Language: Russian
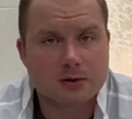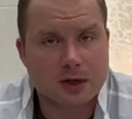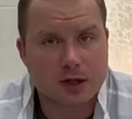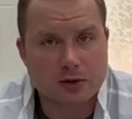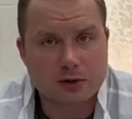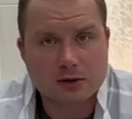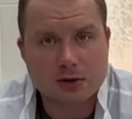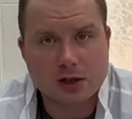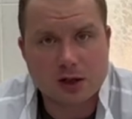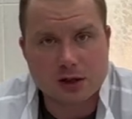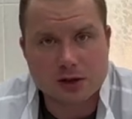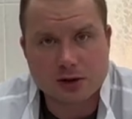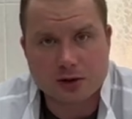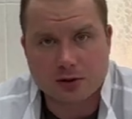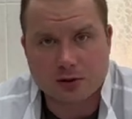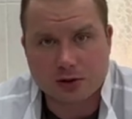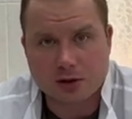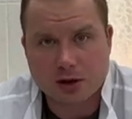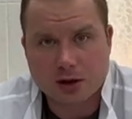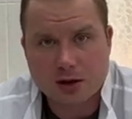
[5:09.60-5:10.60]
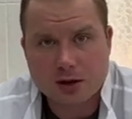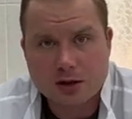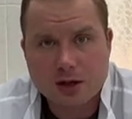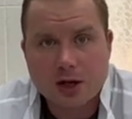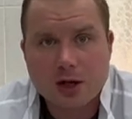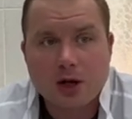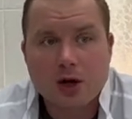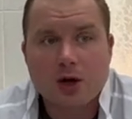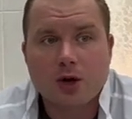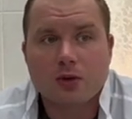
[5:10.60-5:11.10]
в короткие сроки
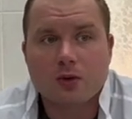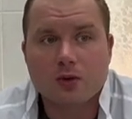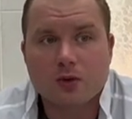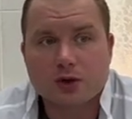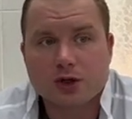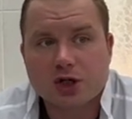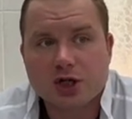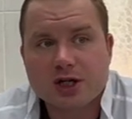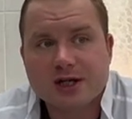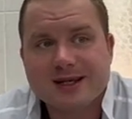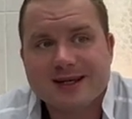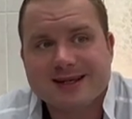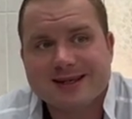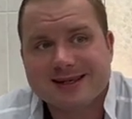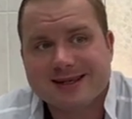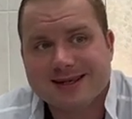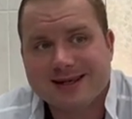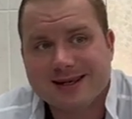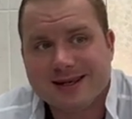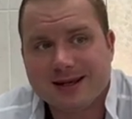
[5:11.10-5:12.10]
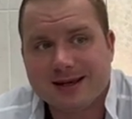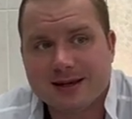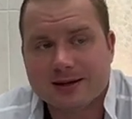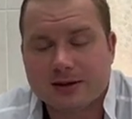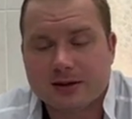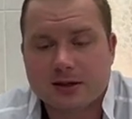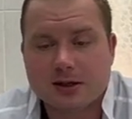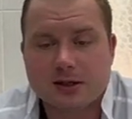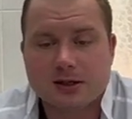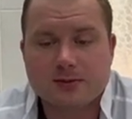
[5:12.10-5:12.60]
очень
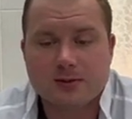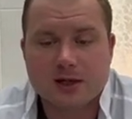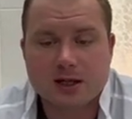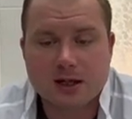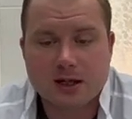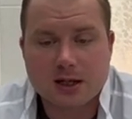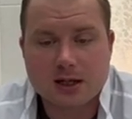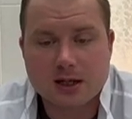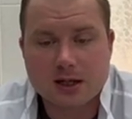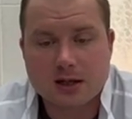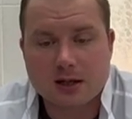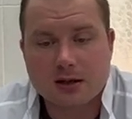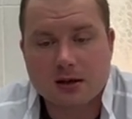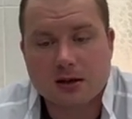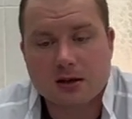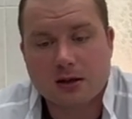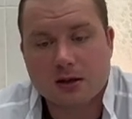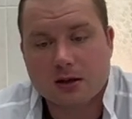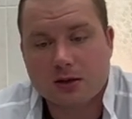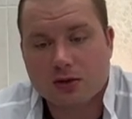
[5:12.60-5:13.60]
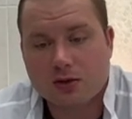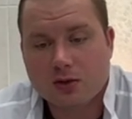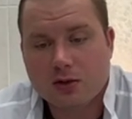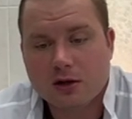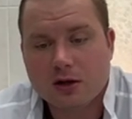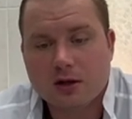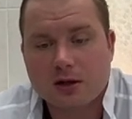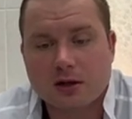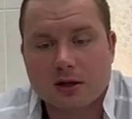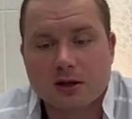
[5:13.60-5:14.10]
сильных изменений. Не
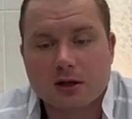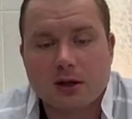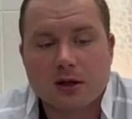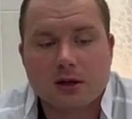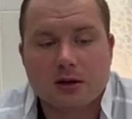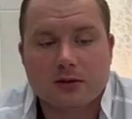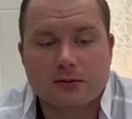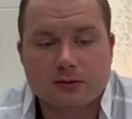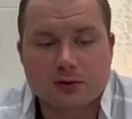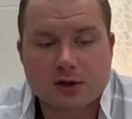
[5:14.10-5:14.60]
только в